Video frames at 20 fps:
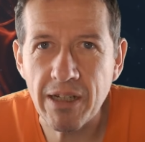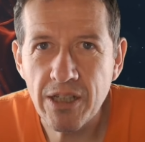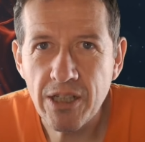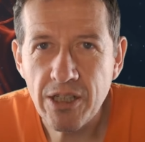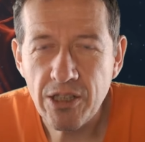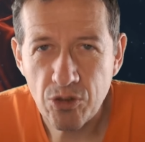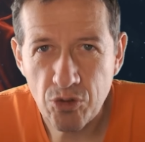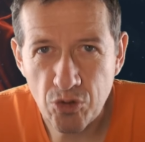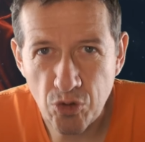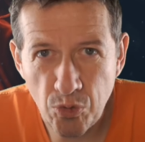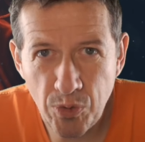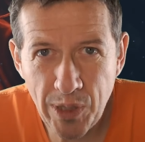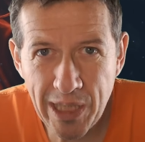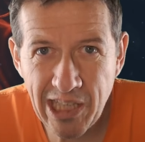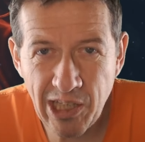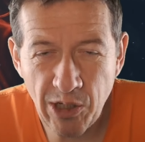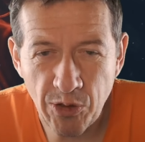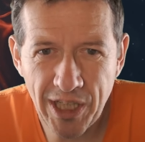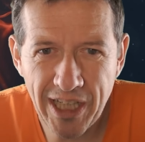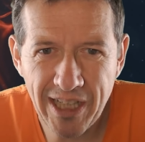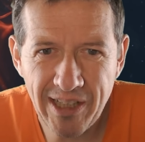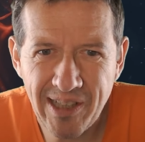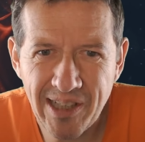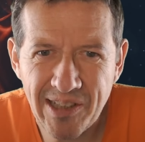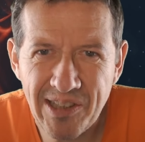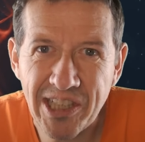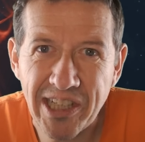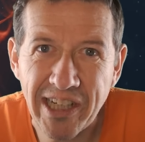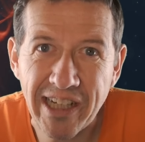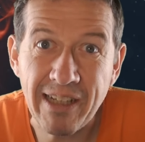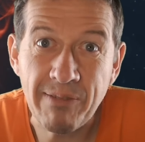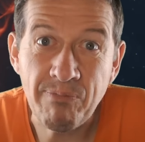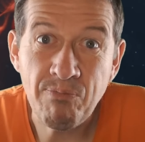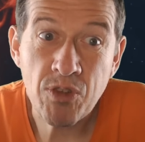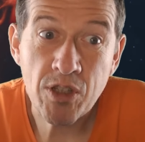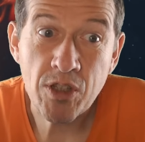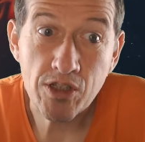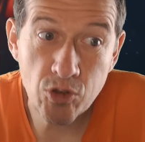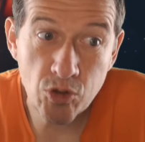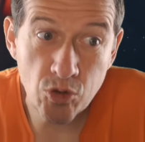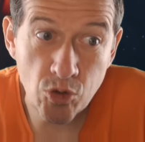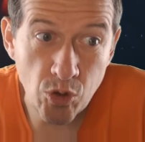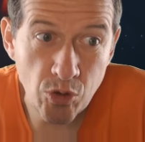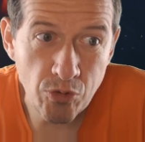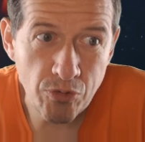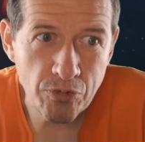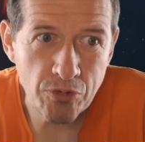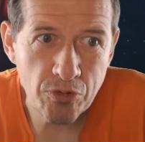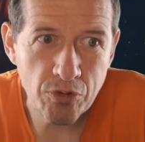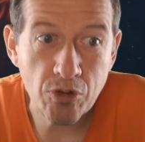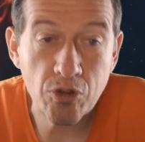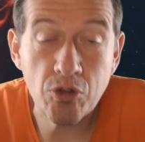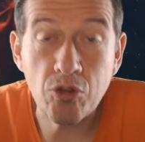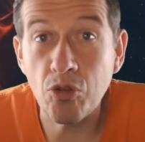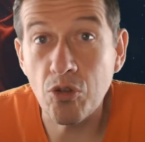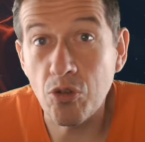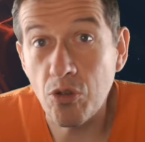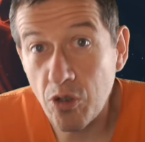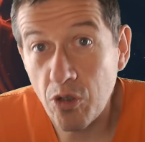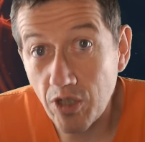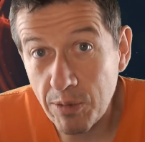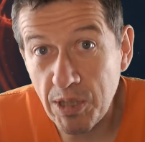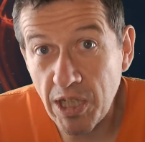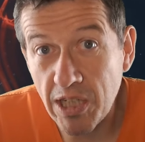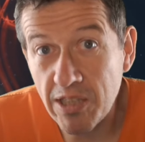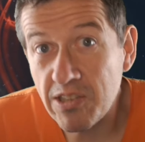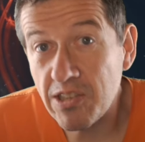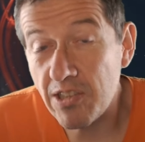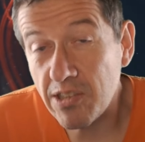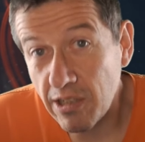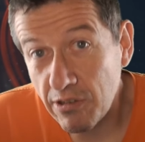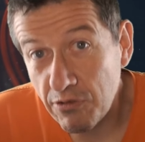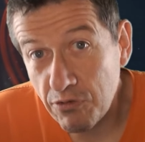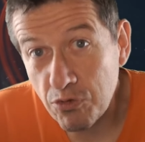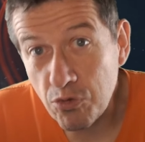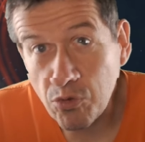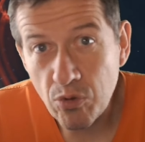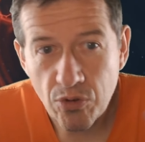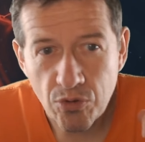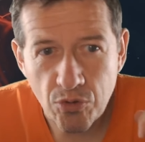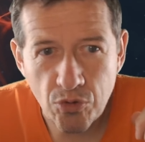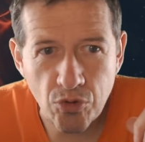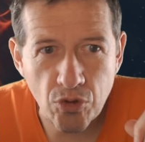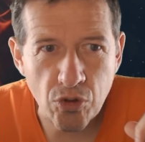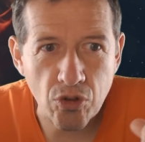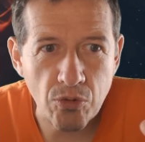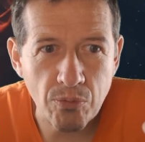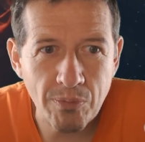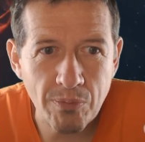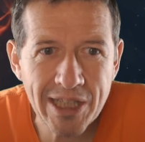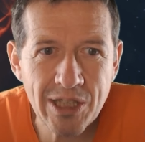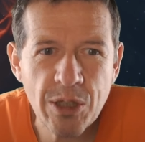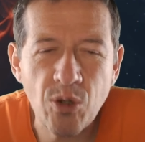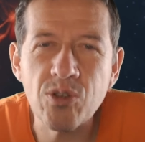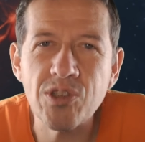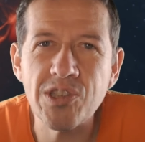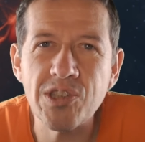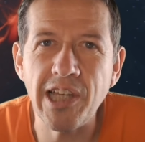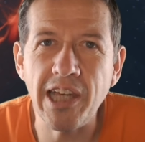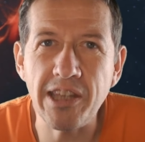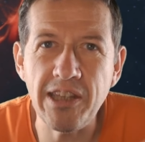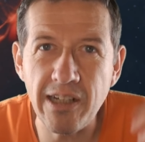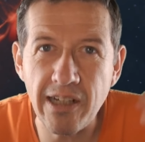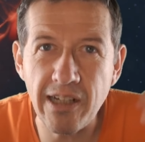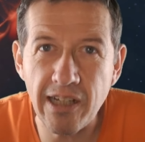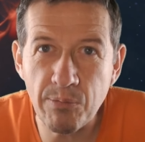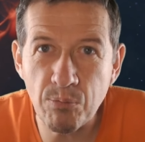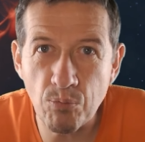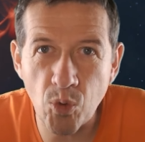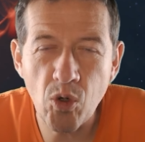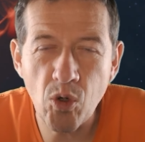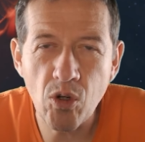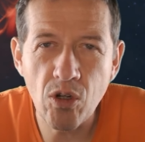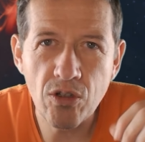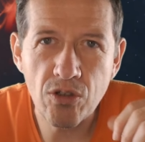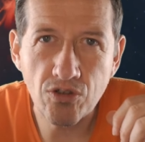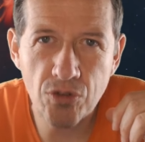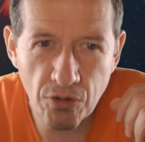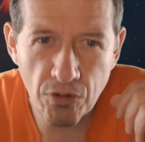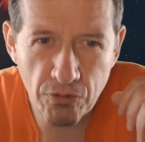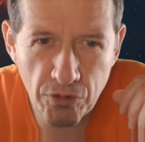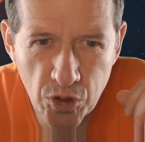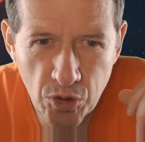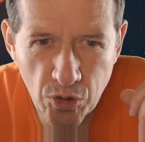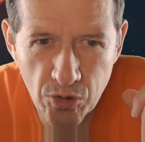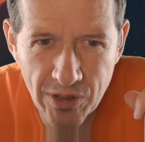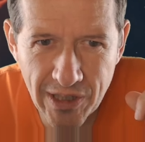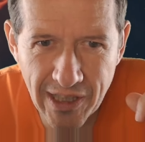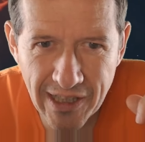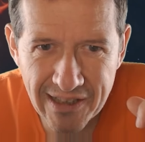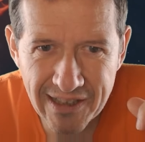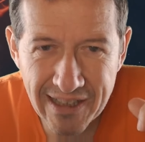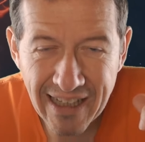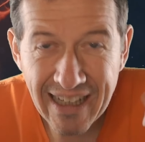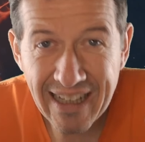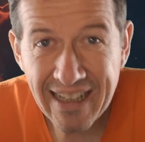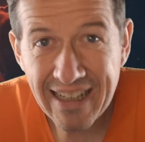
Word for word: celui qui en a été tiré, sauf que, eh bien, c'est à vous de mettre en scène les mots dans votre tête.